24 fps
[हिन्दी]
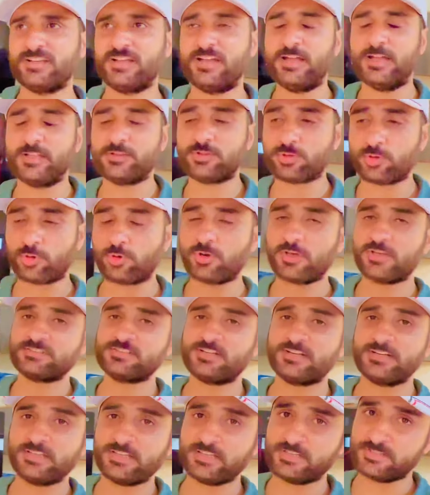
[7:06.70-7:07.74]
आया थोड़ा
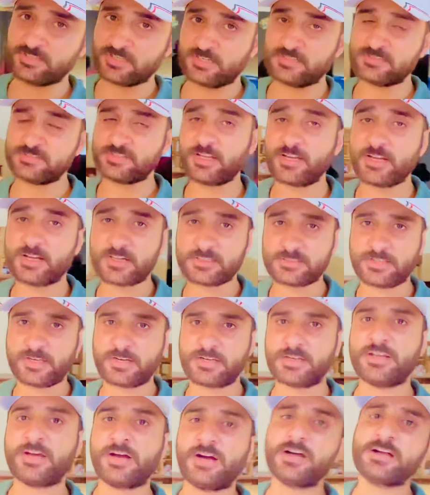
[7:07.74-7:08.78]
सा डेंजरस है
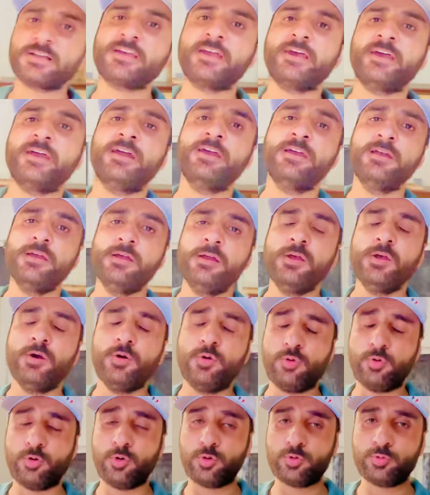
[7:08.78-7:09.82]
ख़तरनाक है
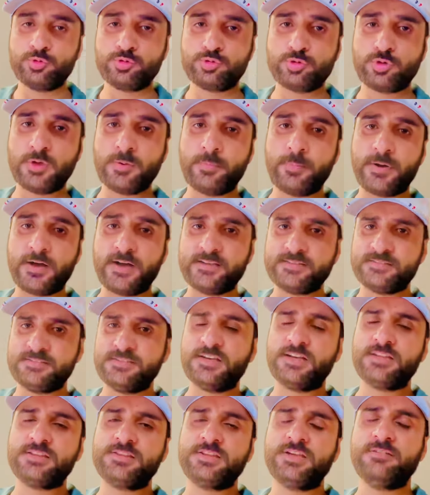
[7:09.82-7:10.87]
और उसके पास
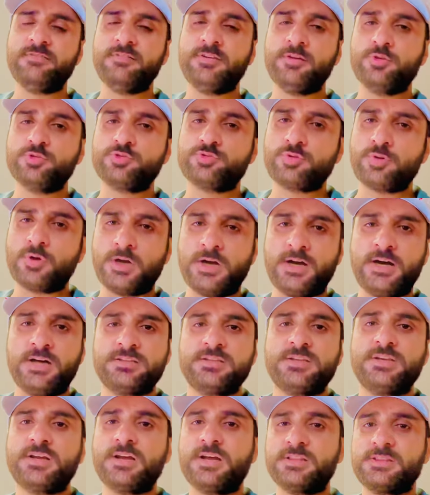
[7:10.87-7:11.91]
जाते हुए उसको
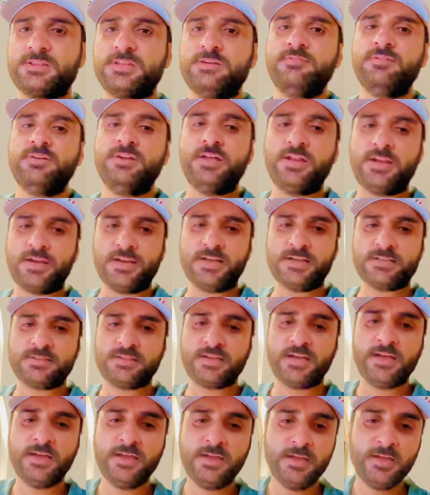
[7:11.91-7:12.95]
हाथ लगाते हुए डर
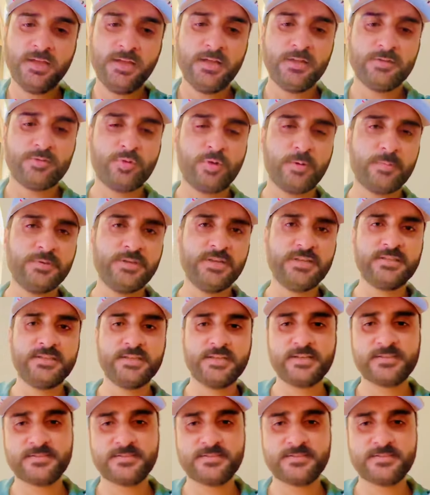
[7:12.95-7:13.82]
लगता है तो अब ये देख